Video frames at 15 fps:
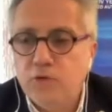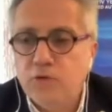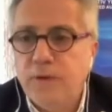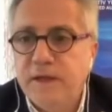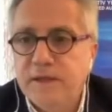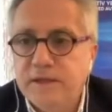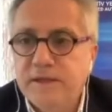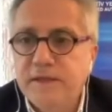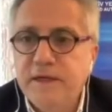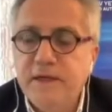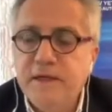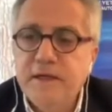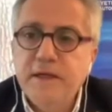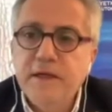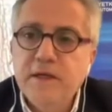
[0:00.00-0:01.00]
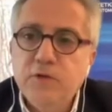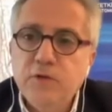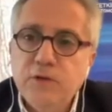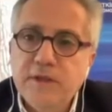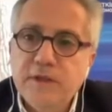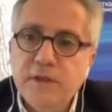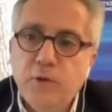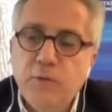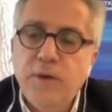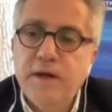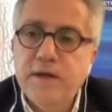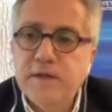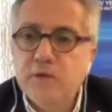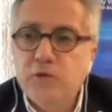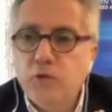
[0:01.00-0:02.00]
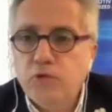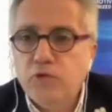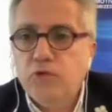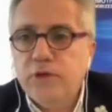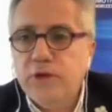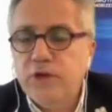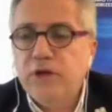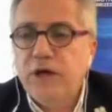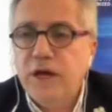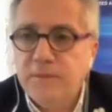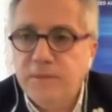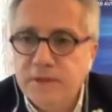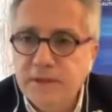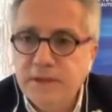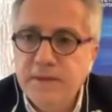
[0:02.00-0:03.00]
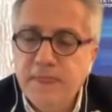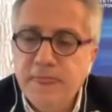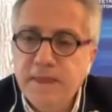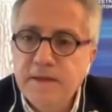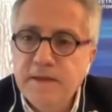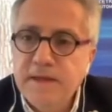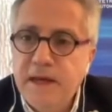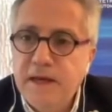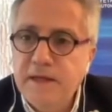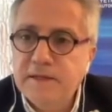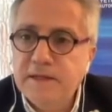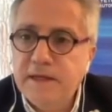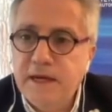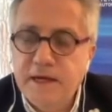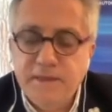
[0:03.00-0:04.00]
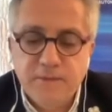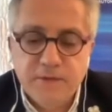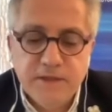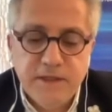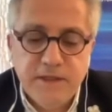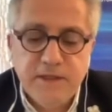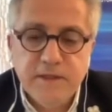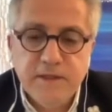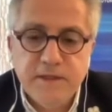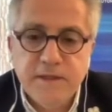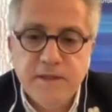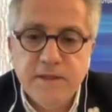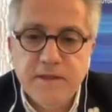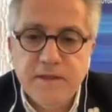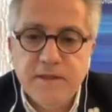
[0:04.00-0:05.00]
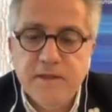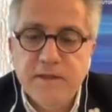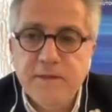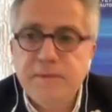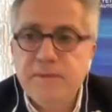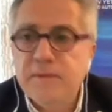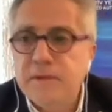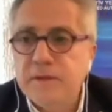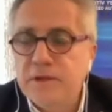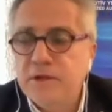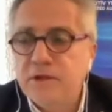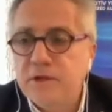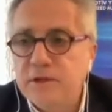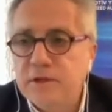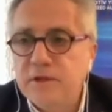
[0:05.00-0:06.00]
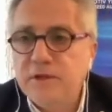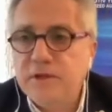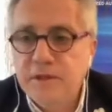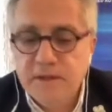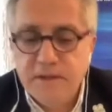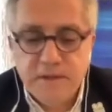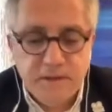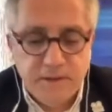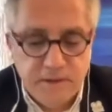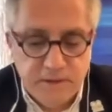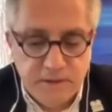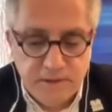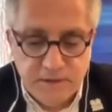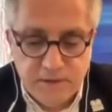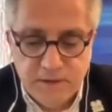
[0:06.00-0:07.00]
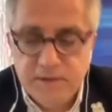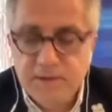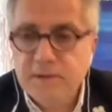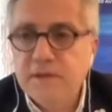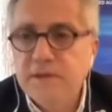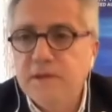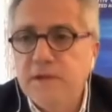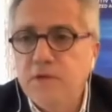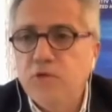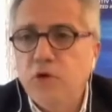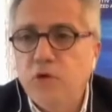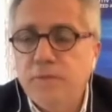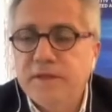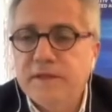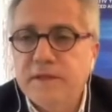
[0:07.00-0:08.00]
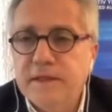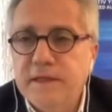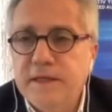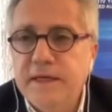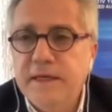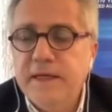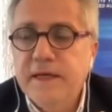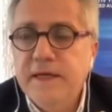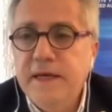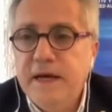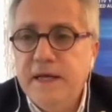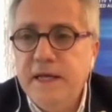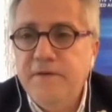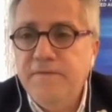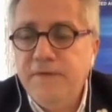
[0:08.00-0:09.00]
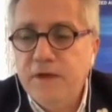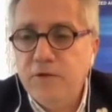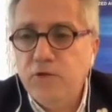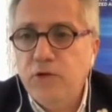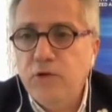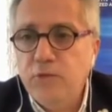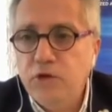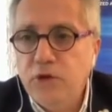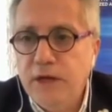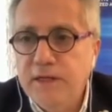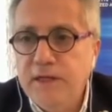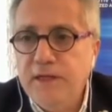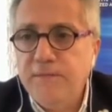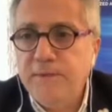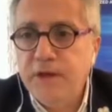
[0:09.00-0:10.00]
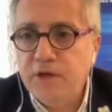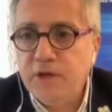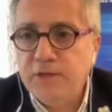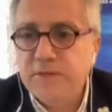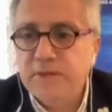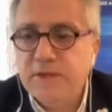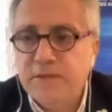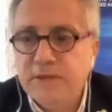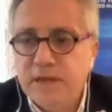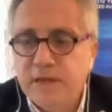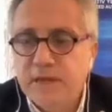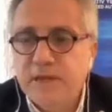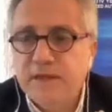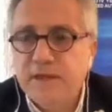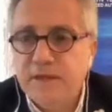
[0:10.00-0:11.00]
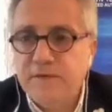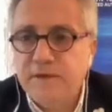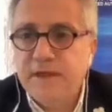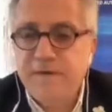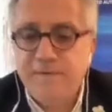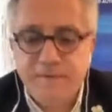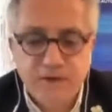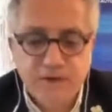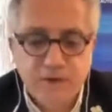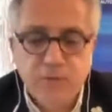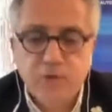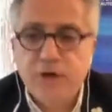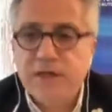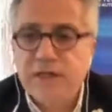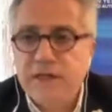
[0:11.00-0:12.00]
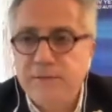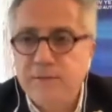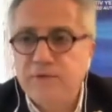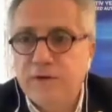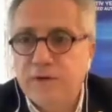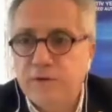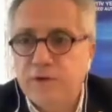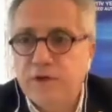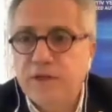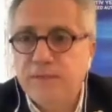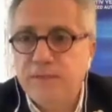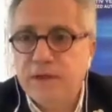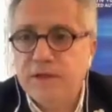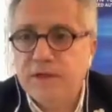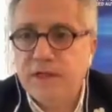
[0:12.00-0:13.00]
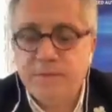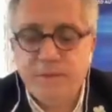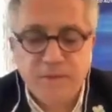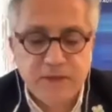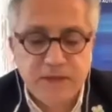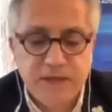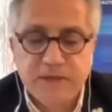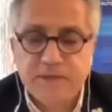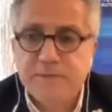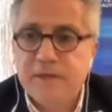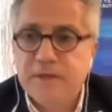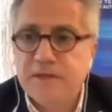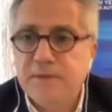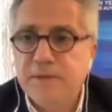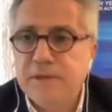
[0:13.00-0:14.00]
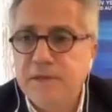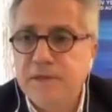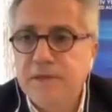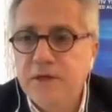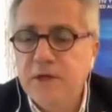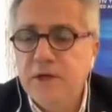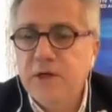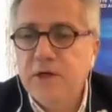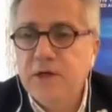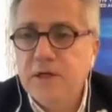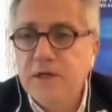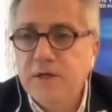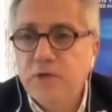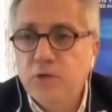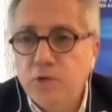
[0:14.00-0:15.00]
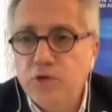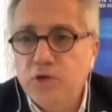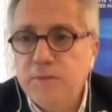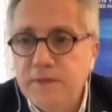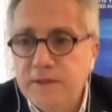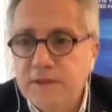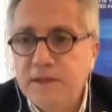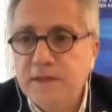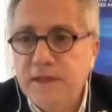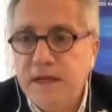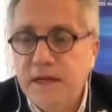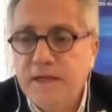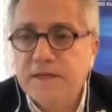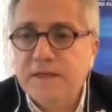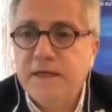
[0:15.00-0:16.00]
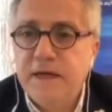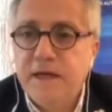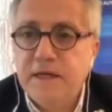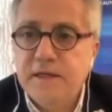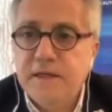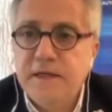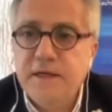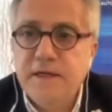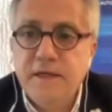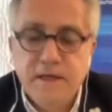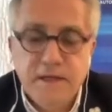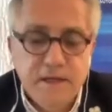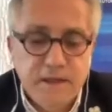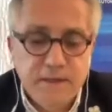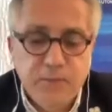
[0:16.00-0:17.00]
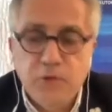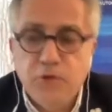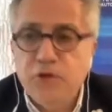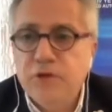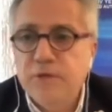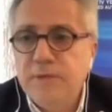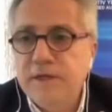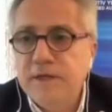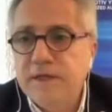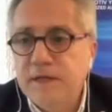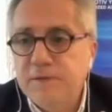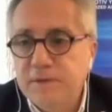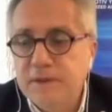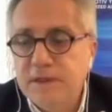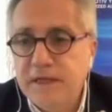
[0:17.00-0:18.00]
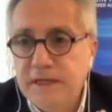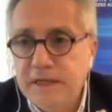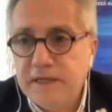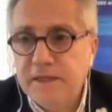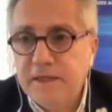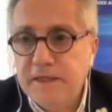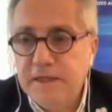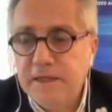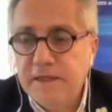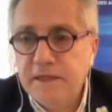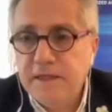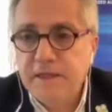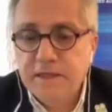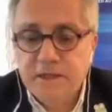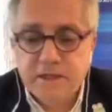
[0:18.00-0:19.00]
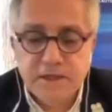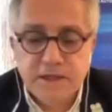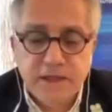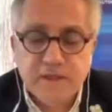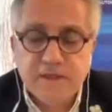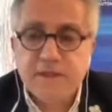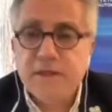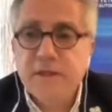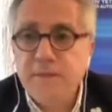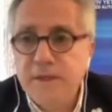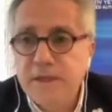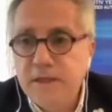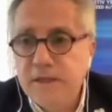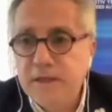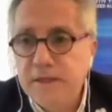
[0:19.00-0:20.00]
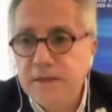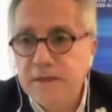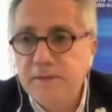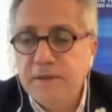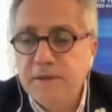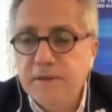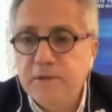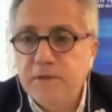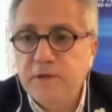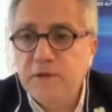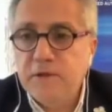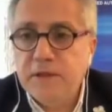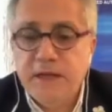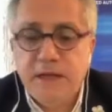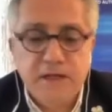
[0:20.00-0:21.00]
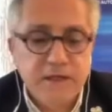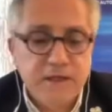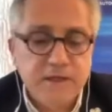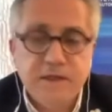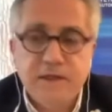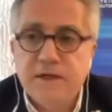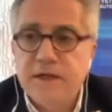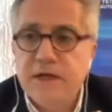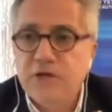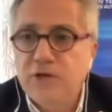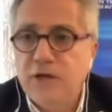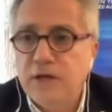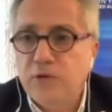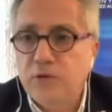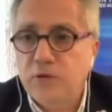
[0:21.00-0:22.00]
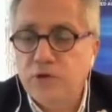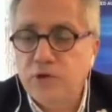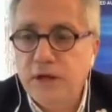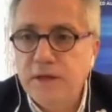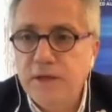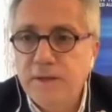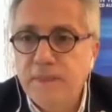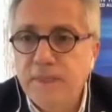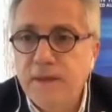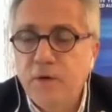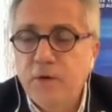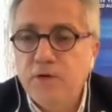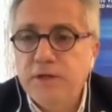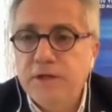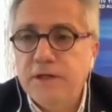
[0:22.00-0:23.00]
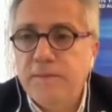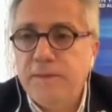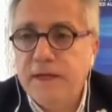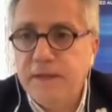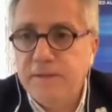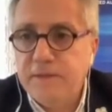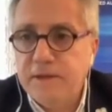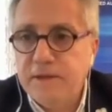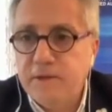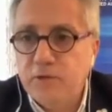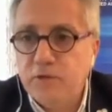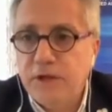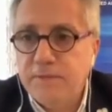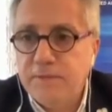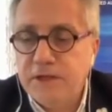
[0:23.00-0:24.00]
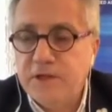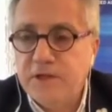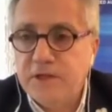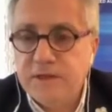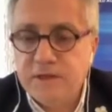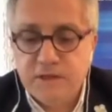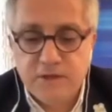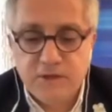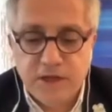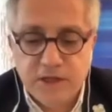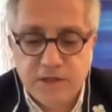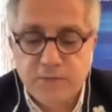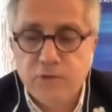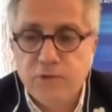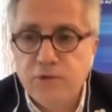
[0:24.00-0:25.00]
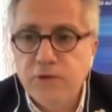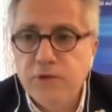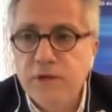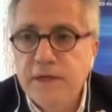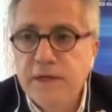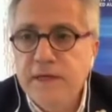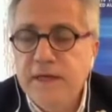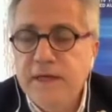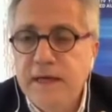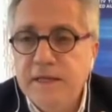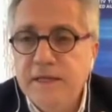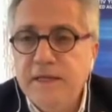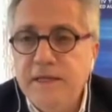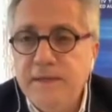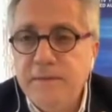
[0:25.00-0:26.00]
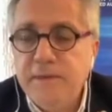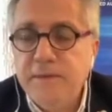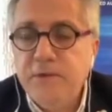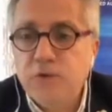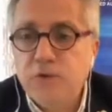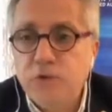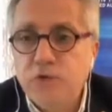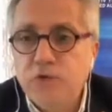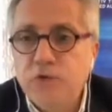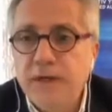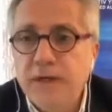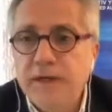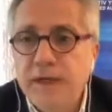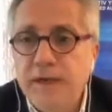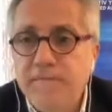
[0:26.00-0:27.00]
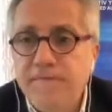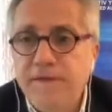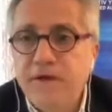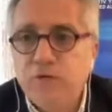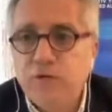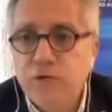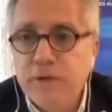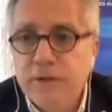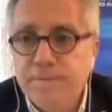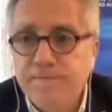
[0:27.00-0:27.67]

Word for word: bandında. Dolayısıyla o bandı çok yukarı çıkarmadık. Yerli sanayimizde e, açıkçası e, sıkıntıyı sokmasın diye. Yani enflasyonla mücadeleyi başkanımız da bize anlattı. Evet enflasyon mücadelemiz var. Tüketimi azaltmamız lazım biraz ama dedi. E, sonuçta biz de yerli sanayinin de e, bu üretimleri satması gerektiğini açıkça anladık. Tabii ki e, ithal girdi araçlar da olacak. Onların da baremlerini düzeltmek için ricada bulunduk. Yani dediğim gibi sonuçta enflasyonu